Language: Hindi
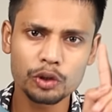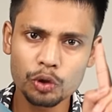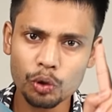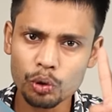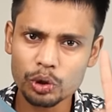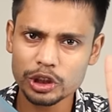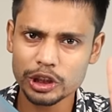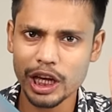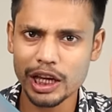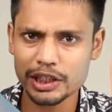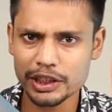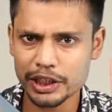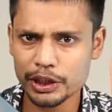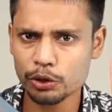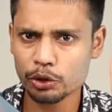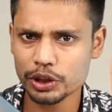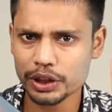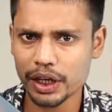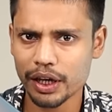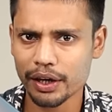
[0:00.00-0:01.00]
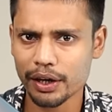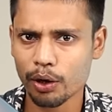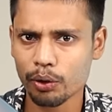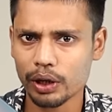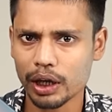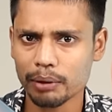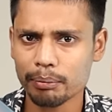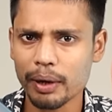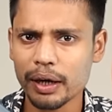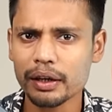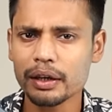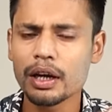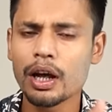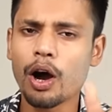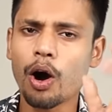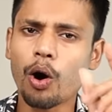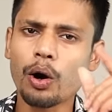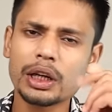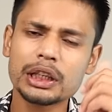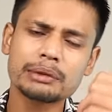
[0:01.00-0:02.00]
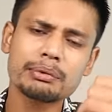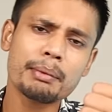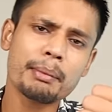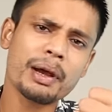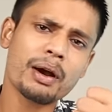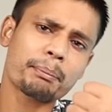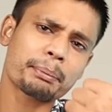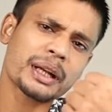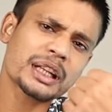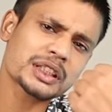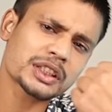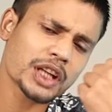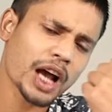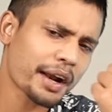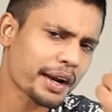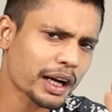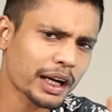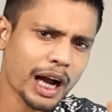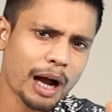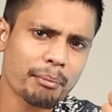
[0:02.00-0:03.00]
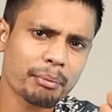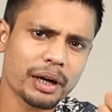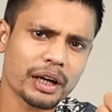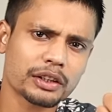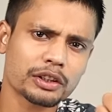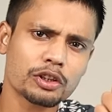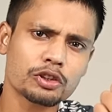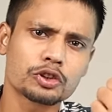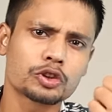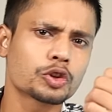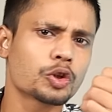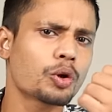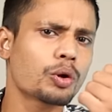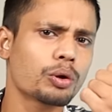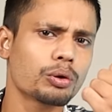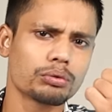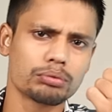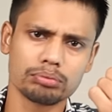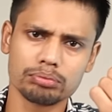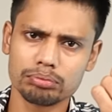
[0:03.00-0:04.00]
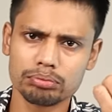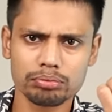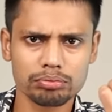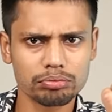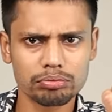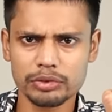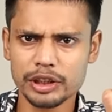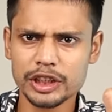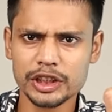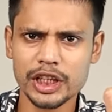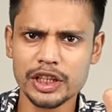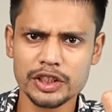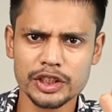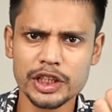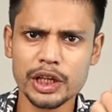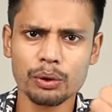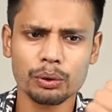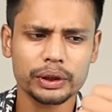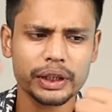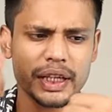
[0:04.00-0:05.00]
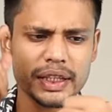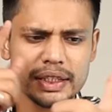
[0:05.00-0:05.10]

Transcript: दो साल से यूज कर रहा हूँ लगभग और इसमें मैं अपना सारा काम करता हूँ जो इसेंशियल होता